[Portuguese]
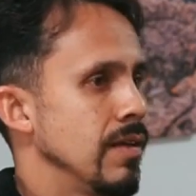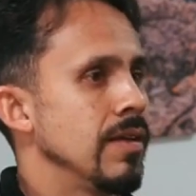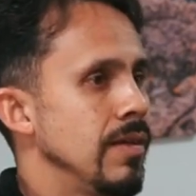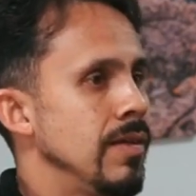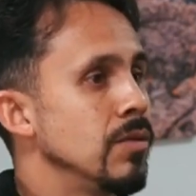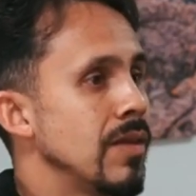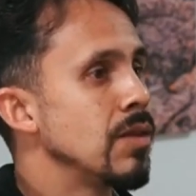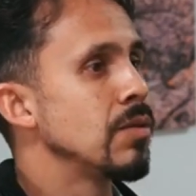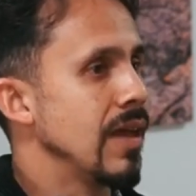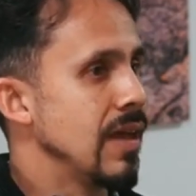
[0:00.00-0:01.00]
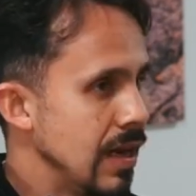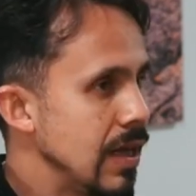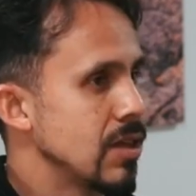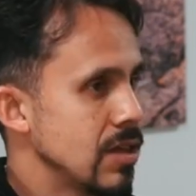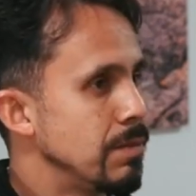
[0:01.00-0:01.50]
É mesmo. Não dentro da
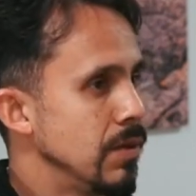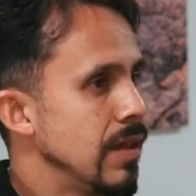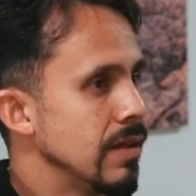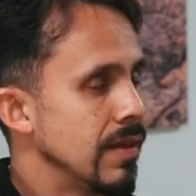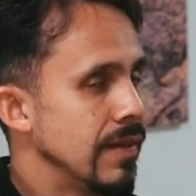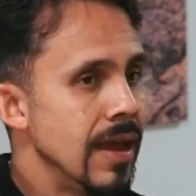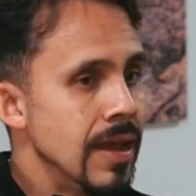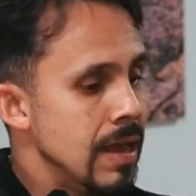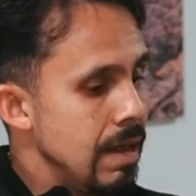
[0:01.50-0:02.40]
igreja japonesa, Sim. né?